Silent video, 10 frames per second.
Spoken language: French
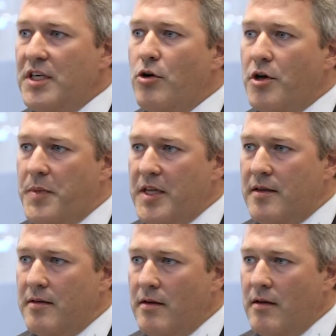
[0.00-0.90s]
cockpit
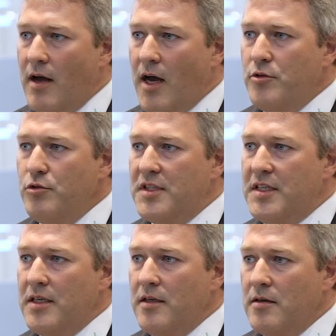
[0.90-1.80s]
un
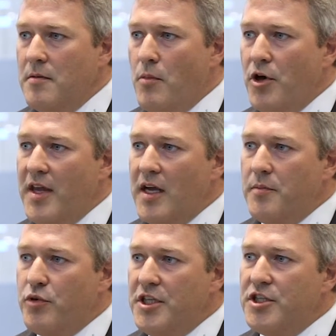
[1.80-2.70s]
outil moderne
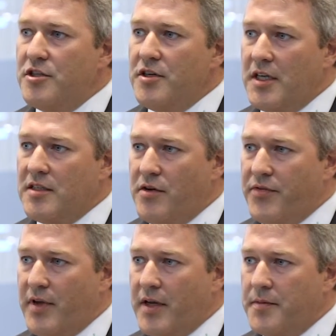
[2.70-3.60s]
pour l'engineering software.